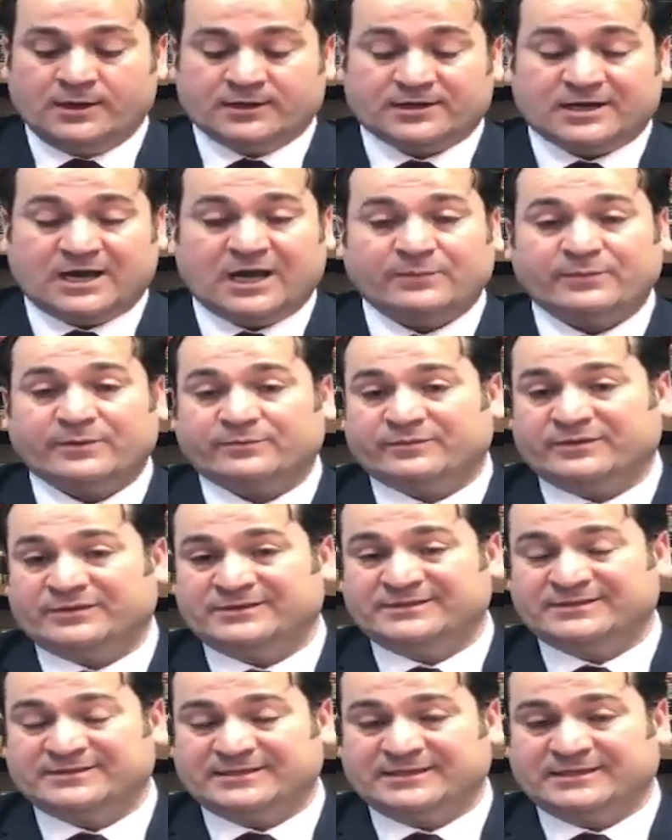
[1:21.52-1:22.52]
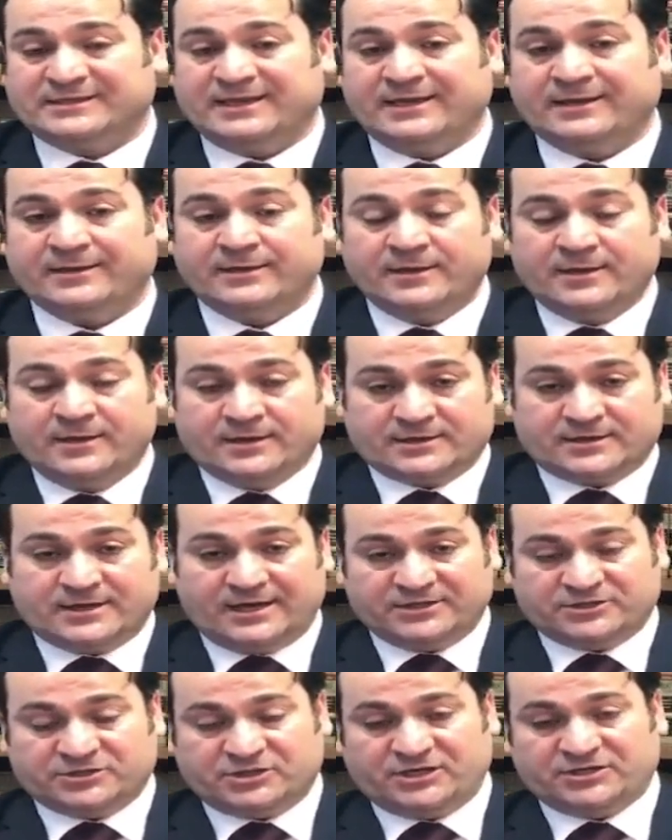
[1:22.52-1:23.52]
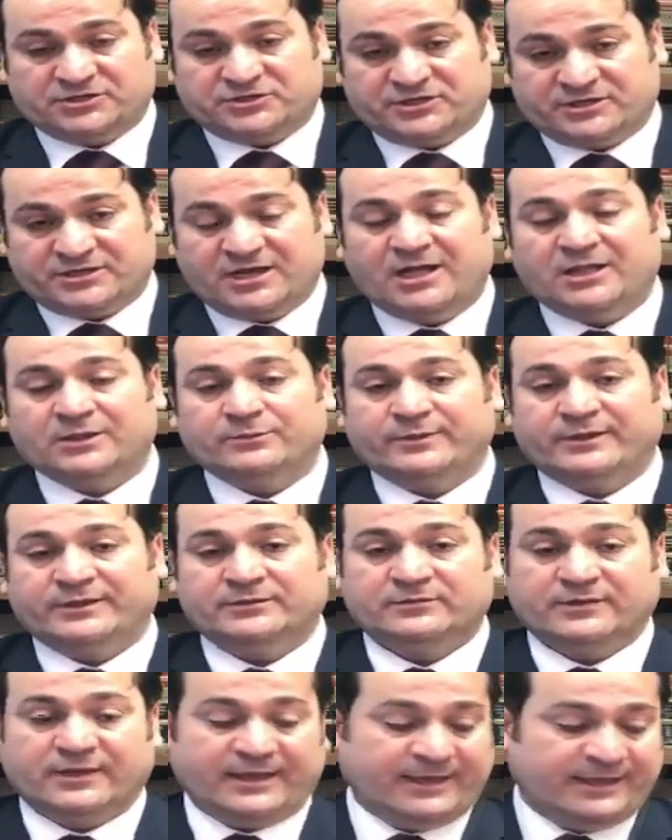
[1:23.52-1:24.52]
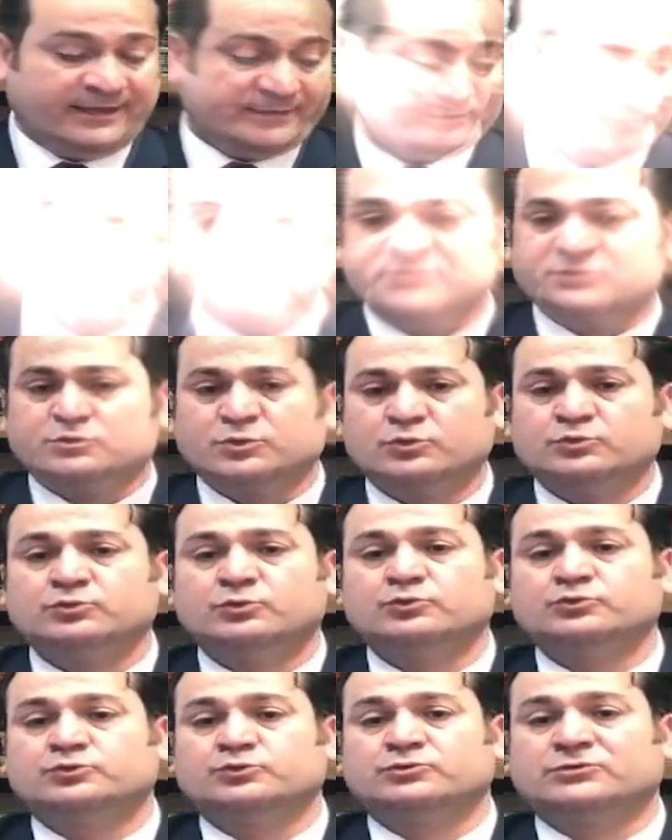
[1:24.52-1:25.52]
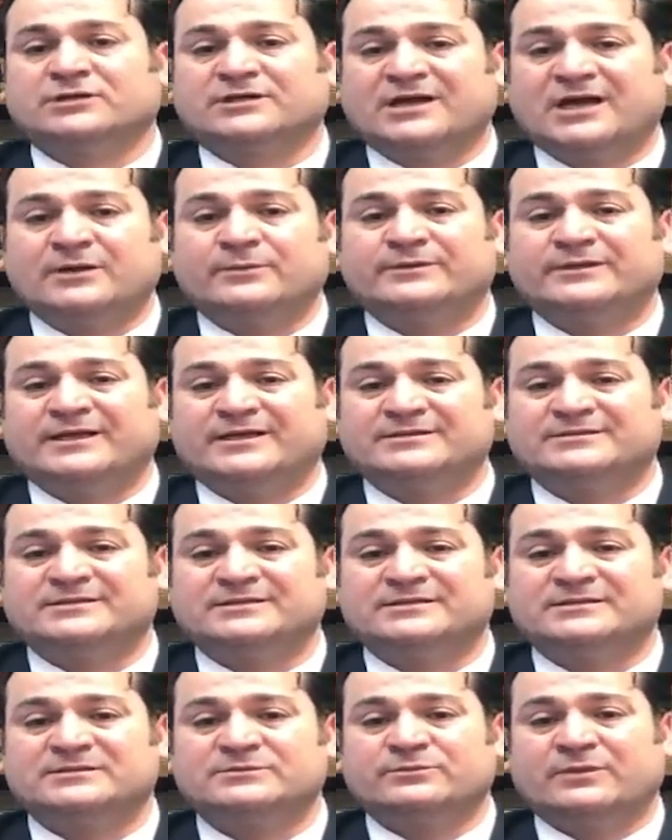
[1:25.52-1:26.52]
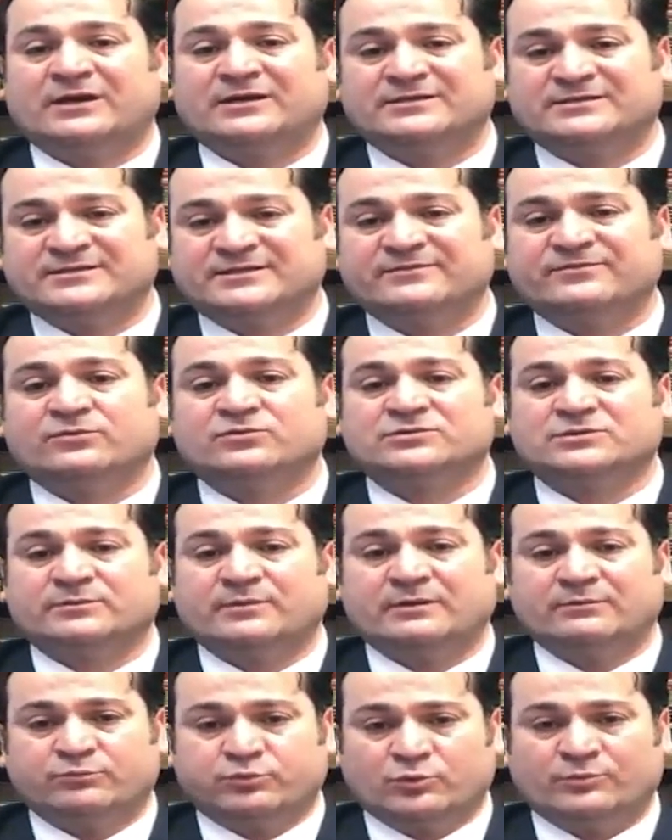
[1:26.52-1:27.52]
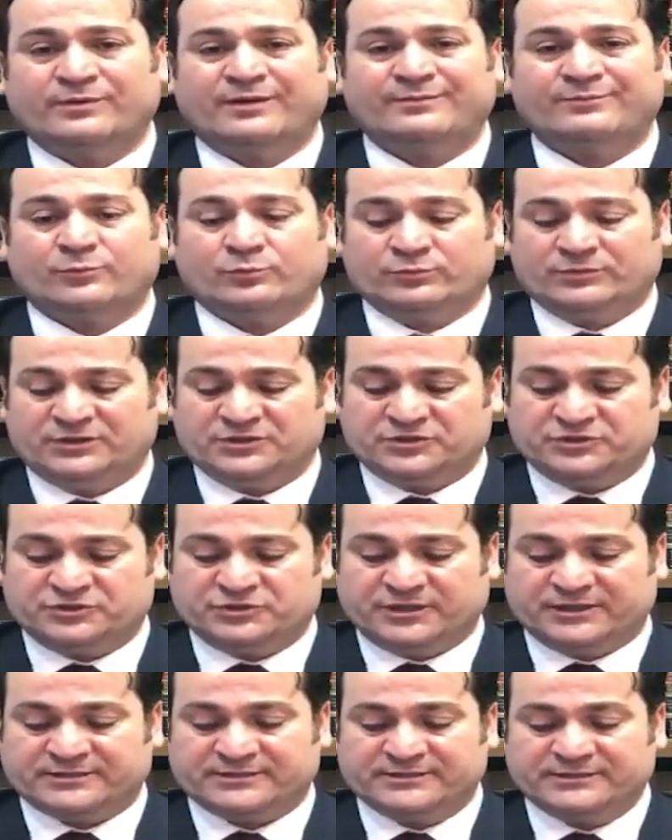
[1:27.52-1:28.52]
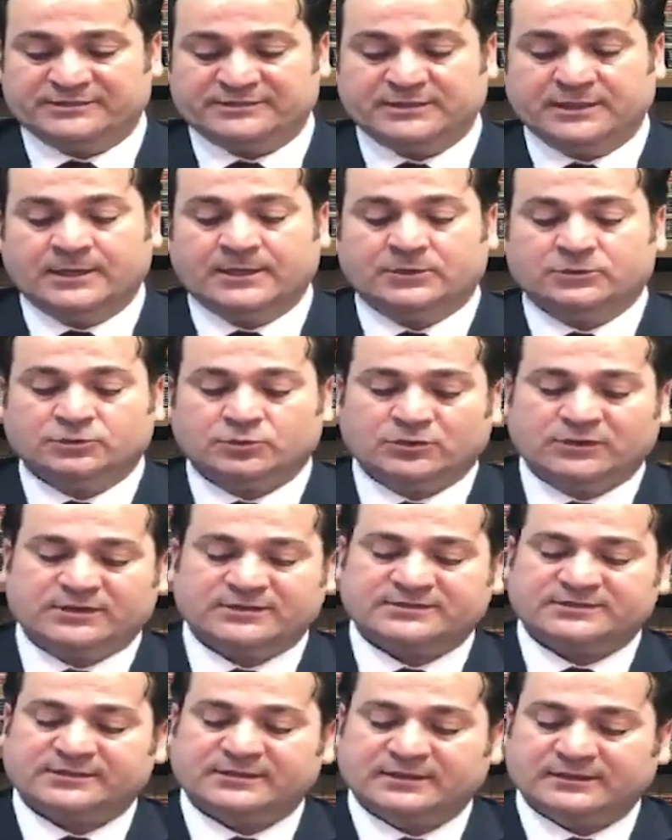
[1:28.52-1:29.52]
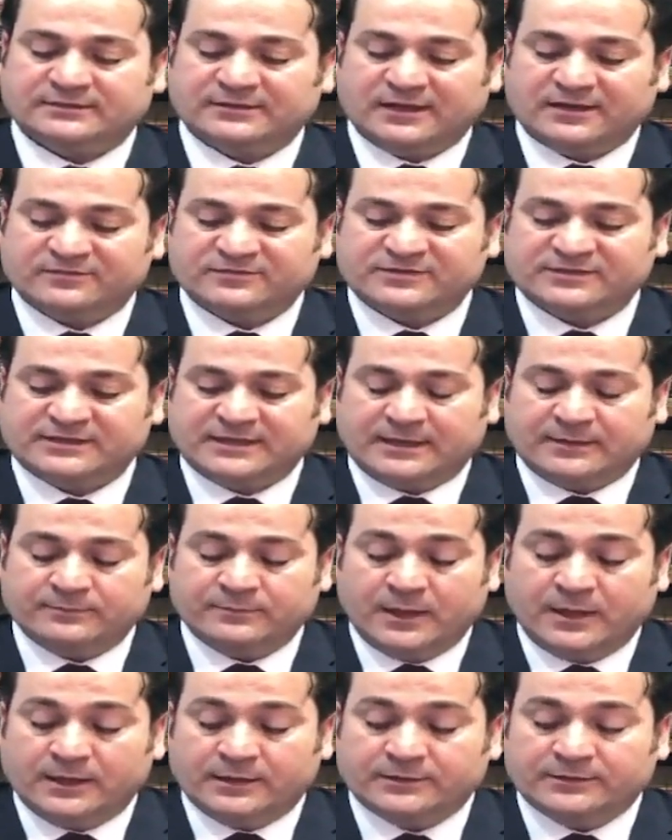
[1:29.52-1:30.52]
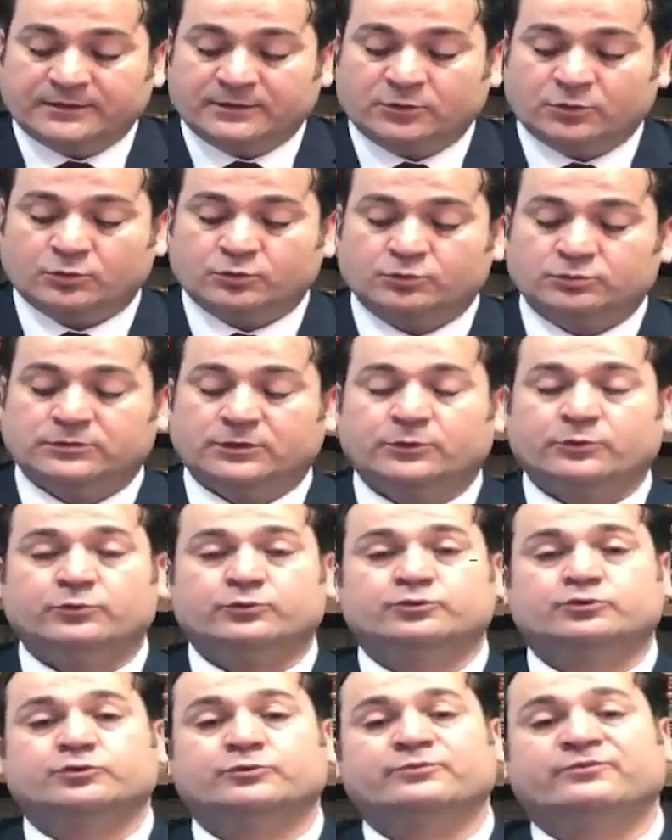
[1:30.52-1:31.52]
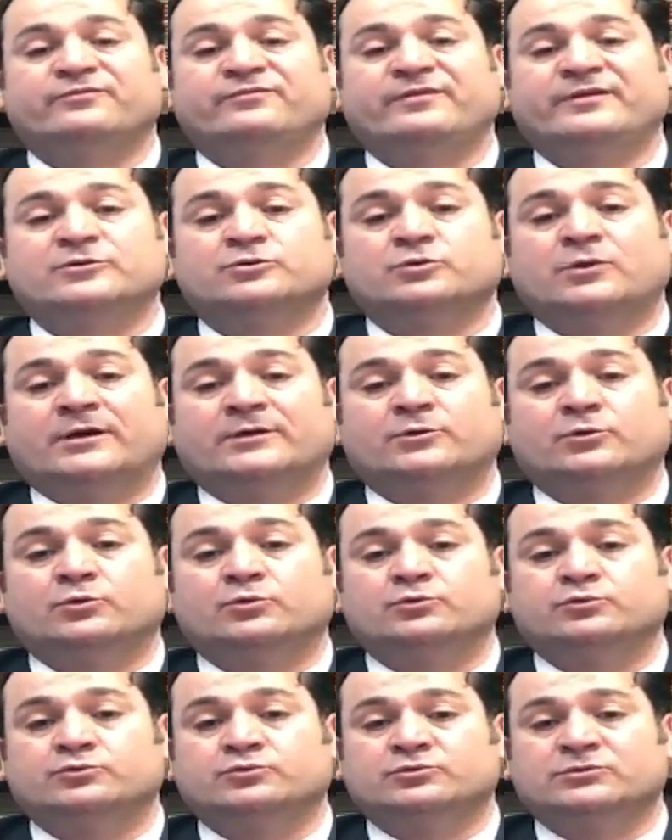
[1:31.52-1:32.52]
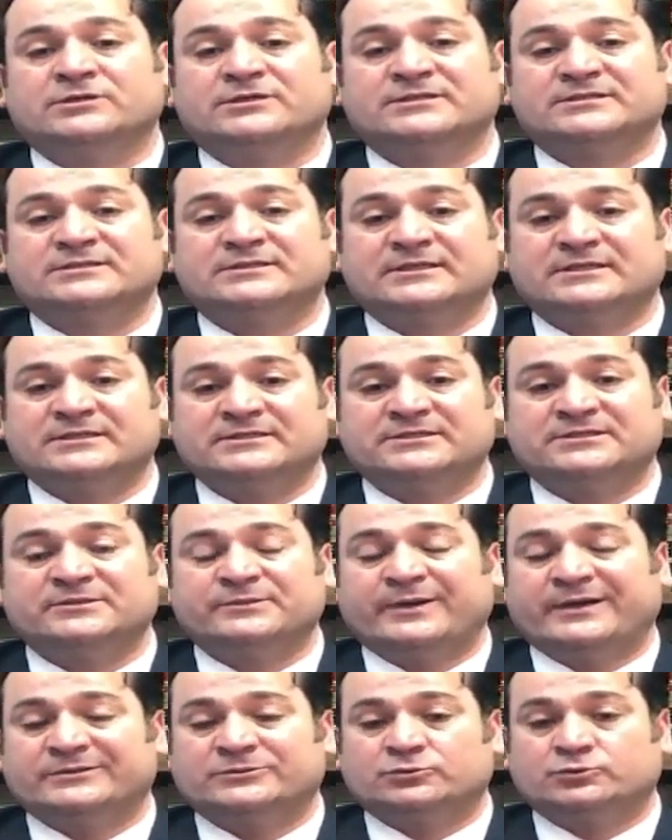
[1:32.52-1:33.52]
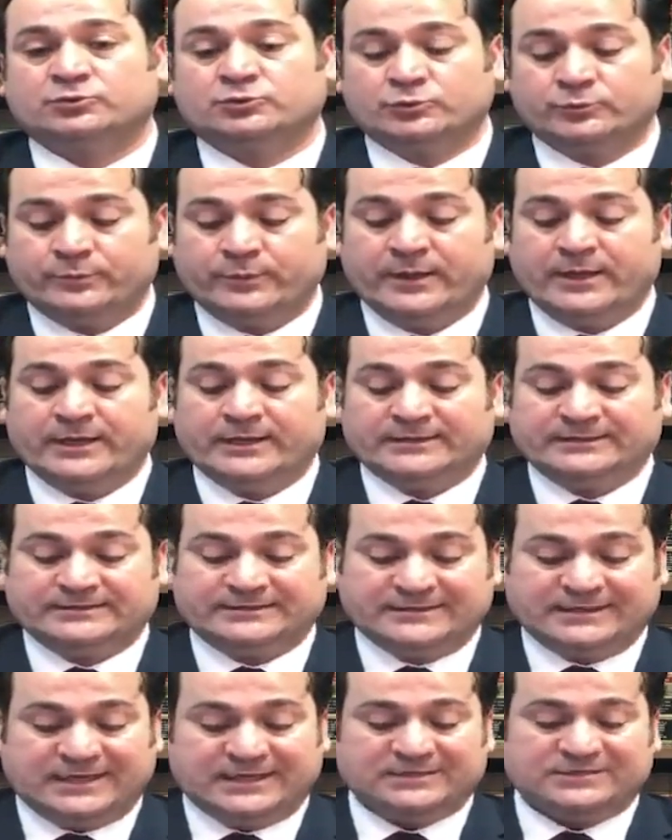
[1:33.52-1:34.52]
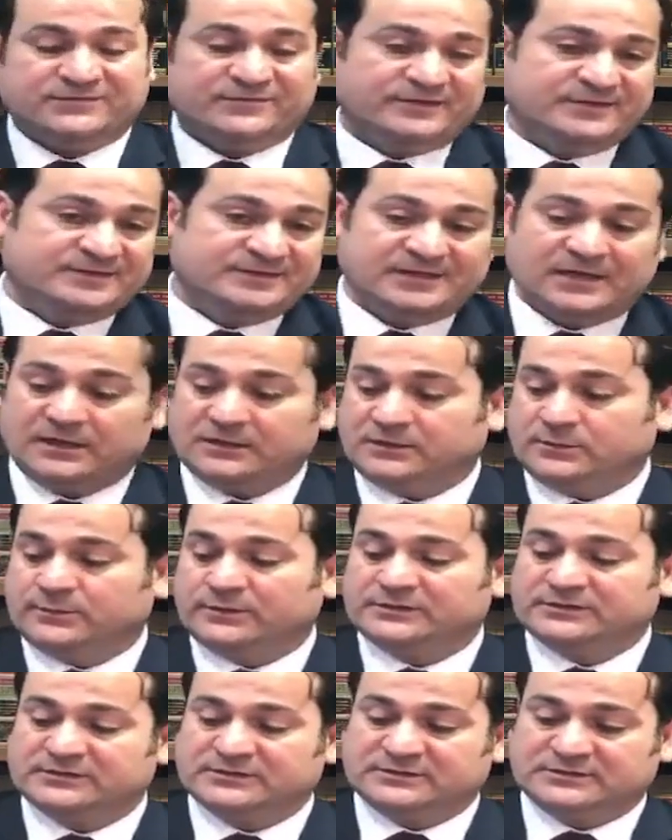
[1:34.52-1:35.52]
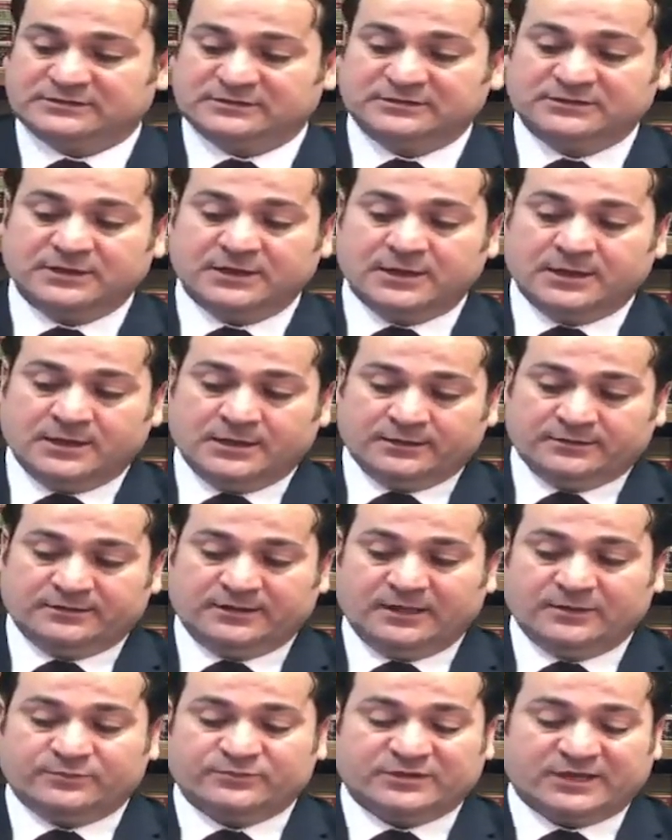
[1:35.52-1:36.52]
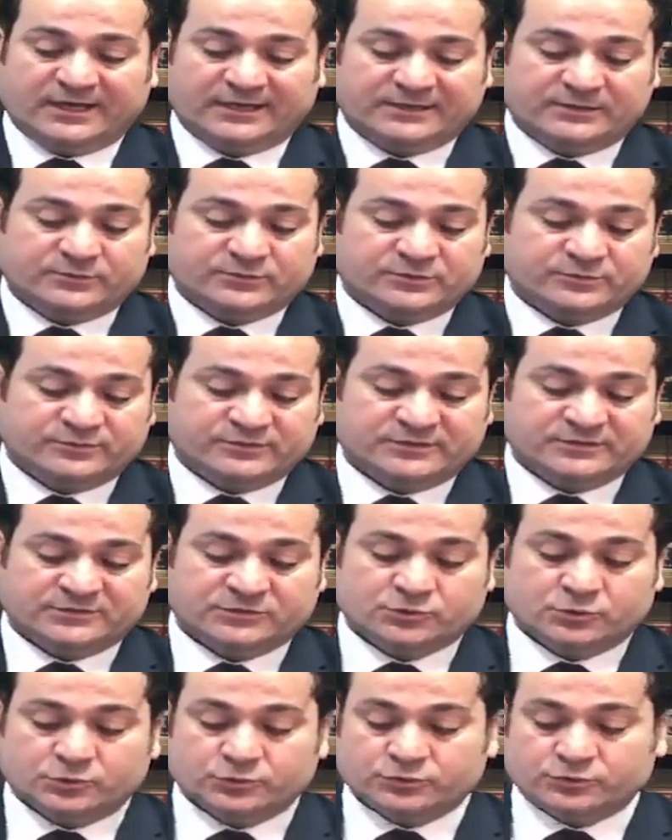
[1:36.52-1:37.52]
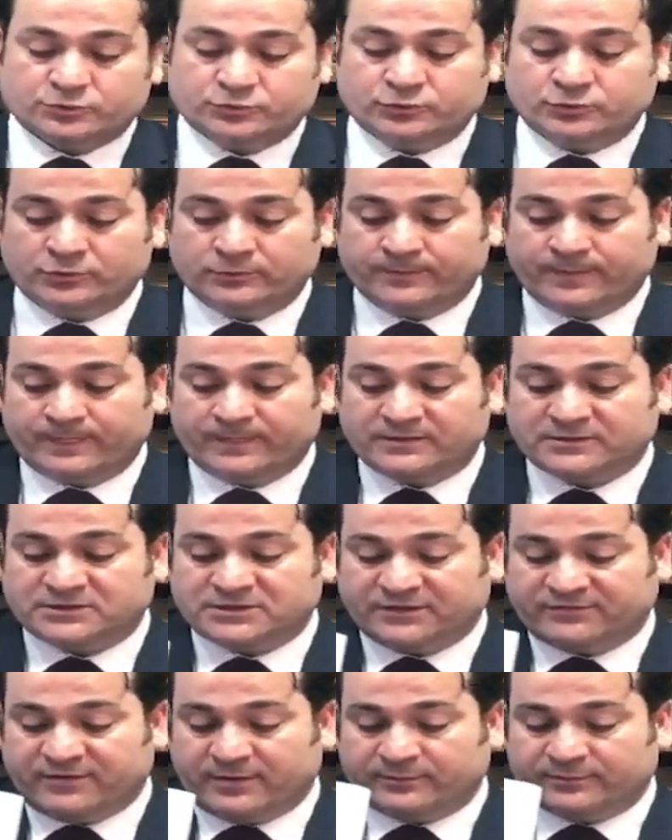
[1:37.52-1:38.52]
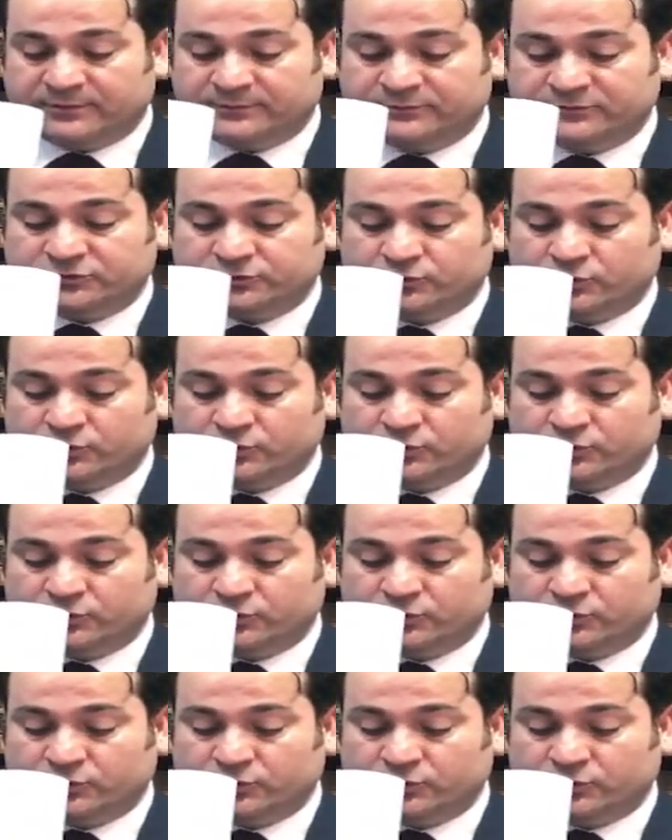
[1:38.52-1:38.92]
kaybetme riskiyle karşı karşıya kalmayın. Eğer bir sorun oluşur da kaybederseniz maalesef o zaman problem yaşayacaksınız. Dolayısıyla tavsiyem yeni okulla görüşüp ve şu anki okulunuzla arasındaki irtibatı kurup transferi sağlamanızdır deyip takipçimizin sorusunu cevaplamış